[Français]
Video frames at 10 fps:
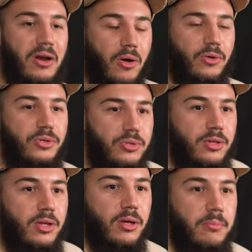alors, une
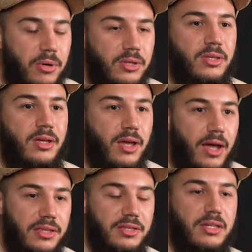bonne
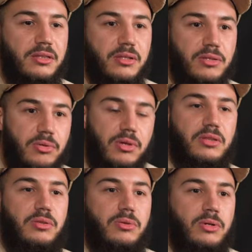adresse de
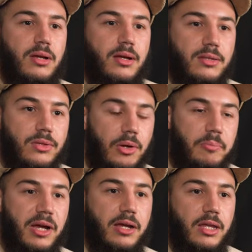resto dans
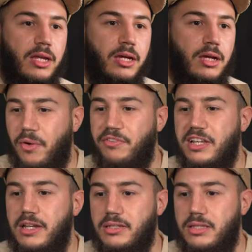Paris. En
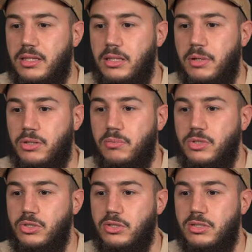fait, là, c'est technique parce que moi,
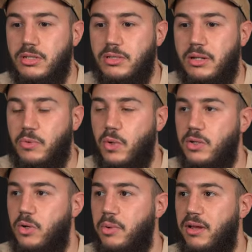j'aime trop
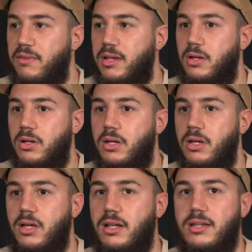être copain avec euh,
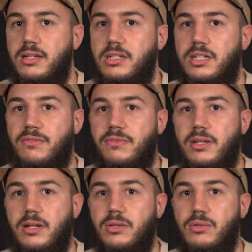les chefs
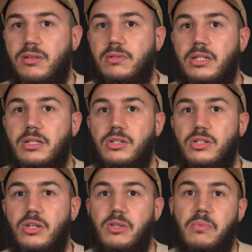des restos. Ça veut dire si je
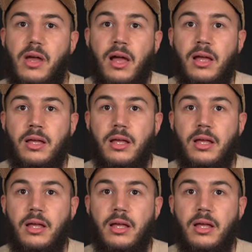lui donne un,